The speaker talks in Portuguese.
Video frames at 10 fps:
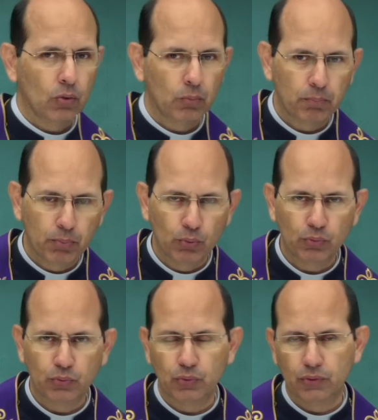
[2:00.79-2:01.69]
O
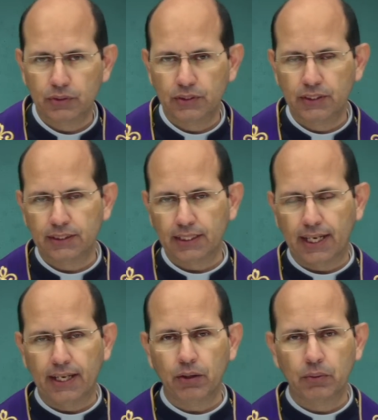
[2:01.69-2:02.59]
povo de
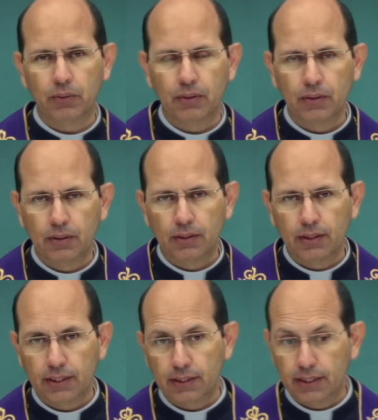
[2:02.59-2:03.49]
Israel
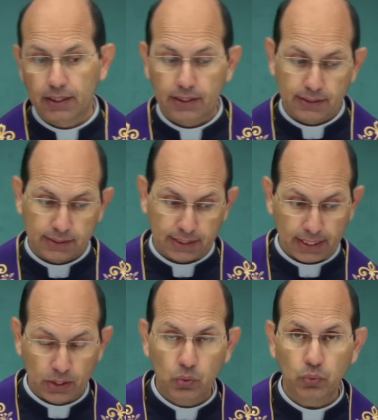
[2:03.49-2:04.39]
que
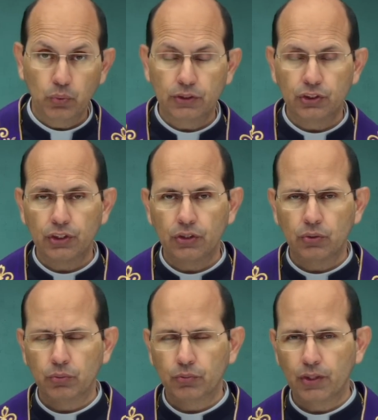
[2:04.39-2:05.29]
saiu do
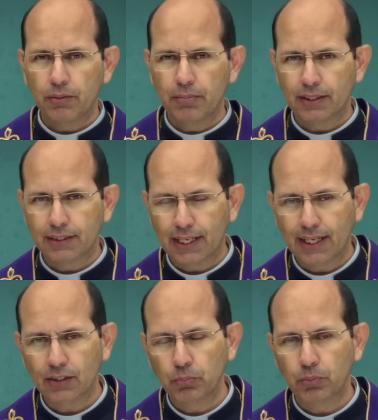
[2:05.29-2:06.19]
Egito, foi
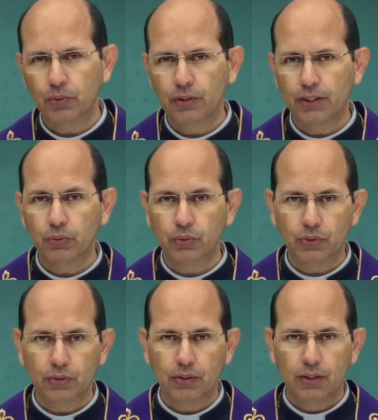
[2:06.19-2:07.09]
libertado por
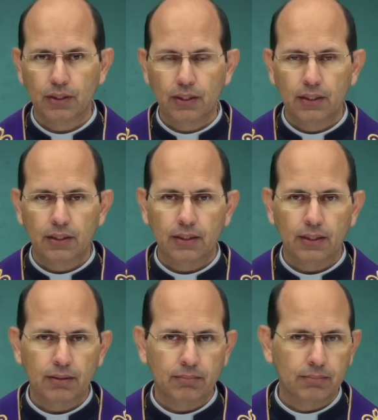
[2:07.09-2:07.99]
Deus,
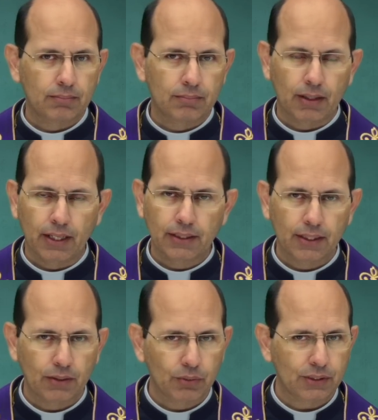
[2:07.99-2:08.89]

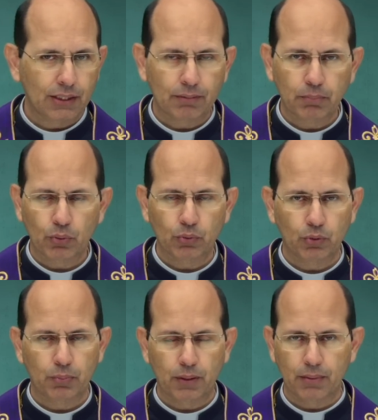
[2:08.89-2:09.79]
ainda não estava
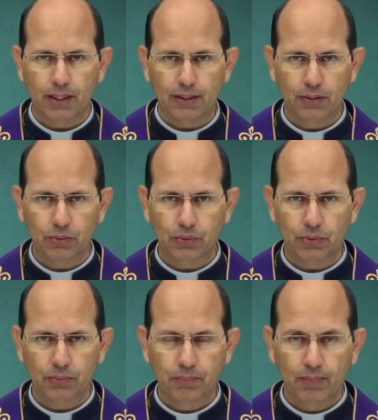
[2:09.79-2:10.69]
pronto para amar a
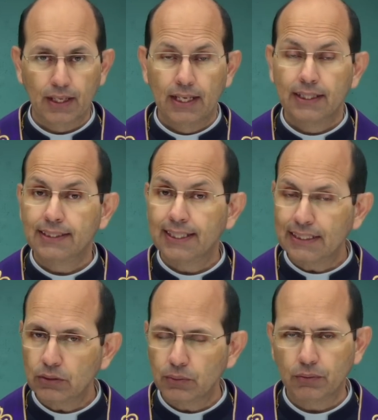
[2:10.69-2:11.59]
Deus.
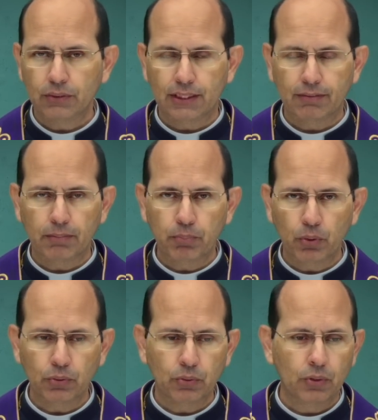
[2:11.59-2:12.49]
Tanto não estava
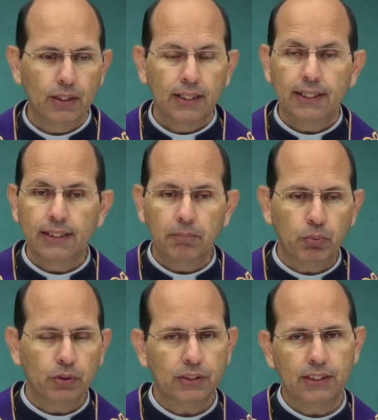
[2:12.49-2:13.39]
pronto que depois